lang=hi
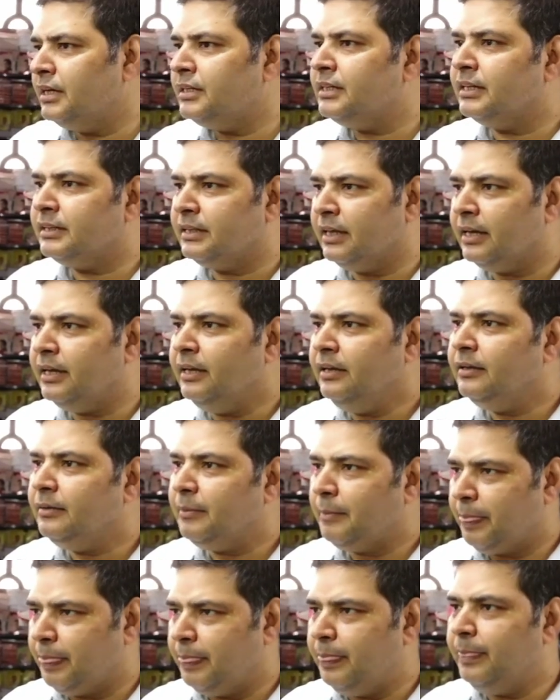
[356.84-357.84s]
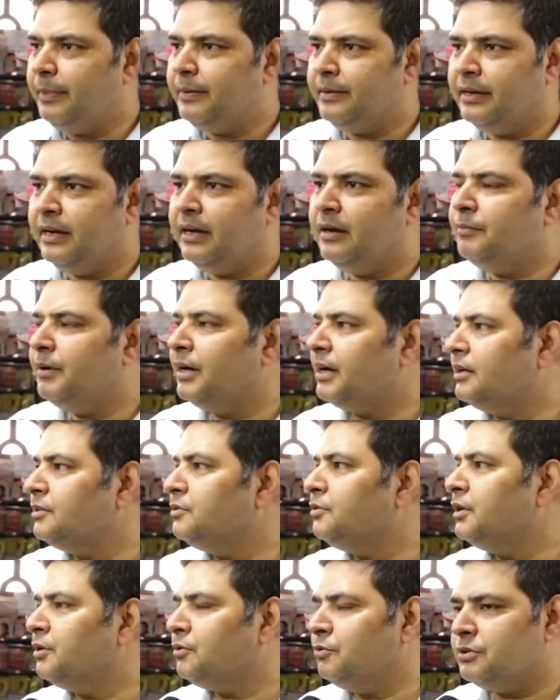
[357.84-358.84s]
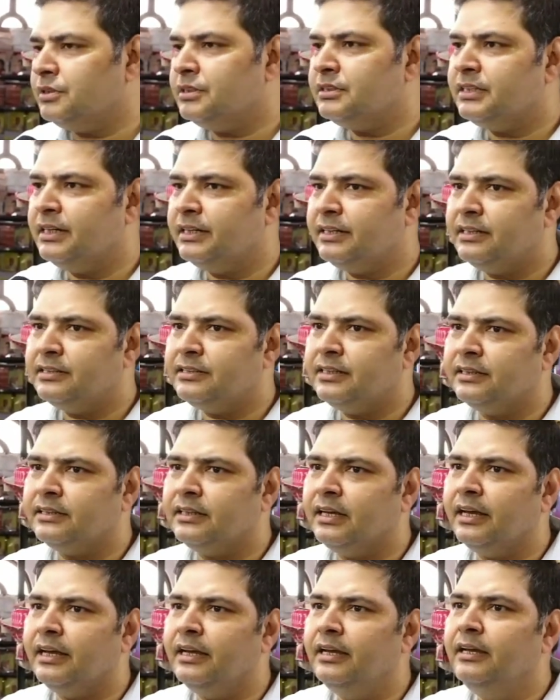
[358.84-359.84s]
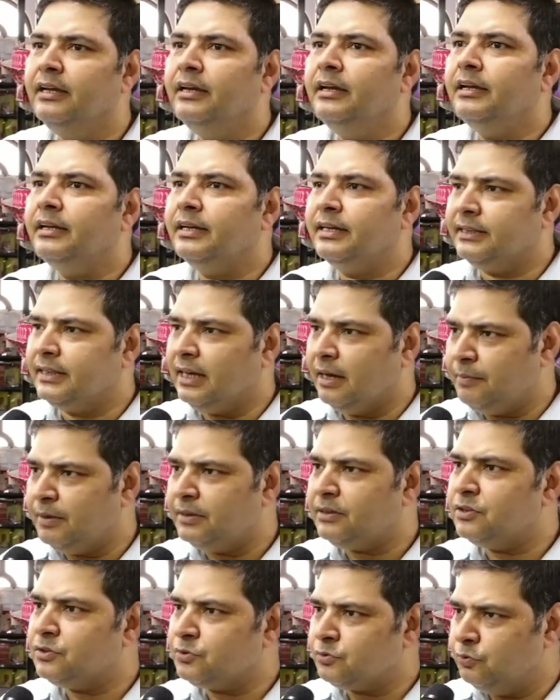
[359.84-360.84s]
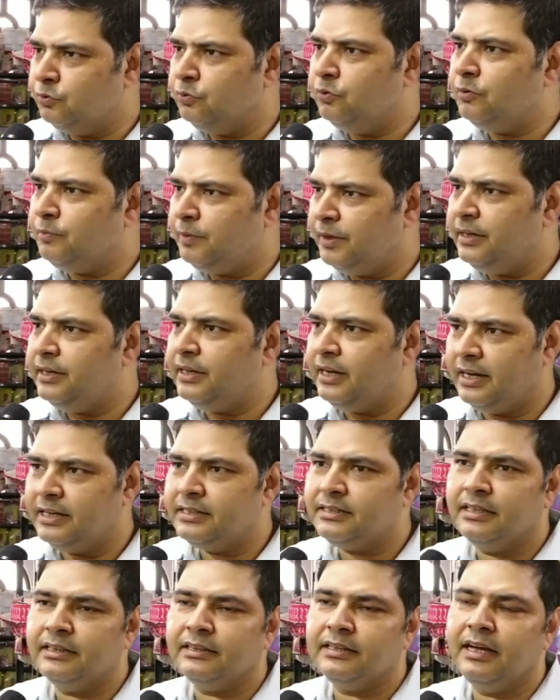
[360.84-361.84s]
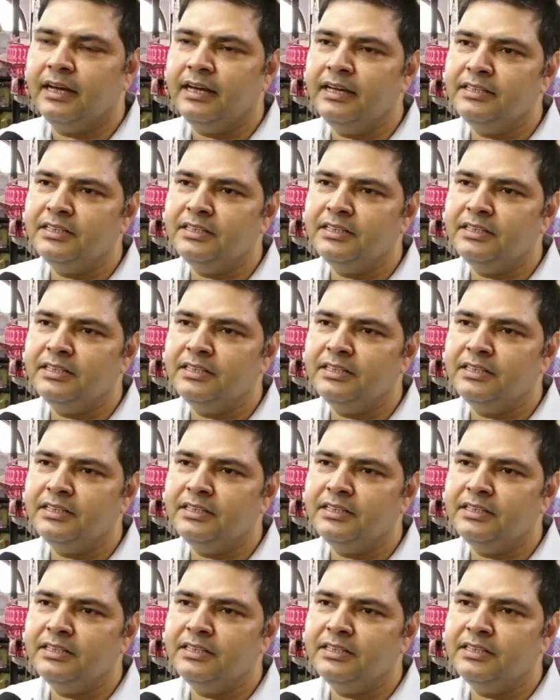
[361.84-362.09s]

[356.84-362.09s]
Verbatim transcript: किया जाता है हम्म, यहाँ हमारा जो है कोचिंग सेंटर चलता है किताबत स्कूल भी यहाँ चलता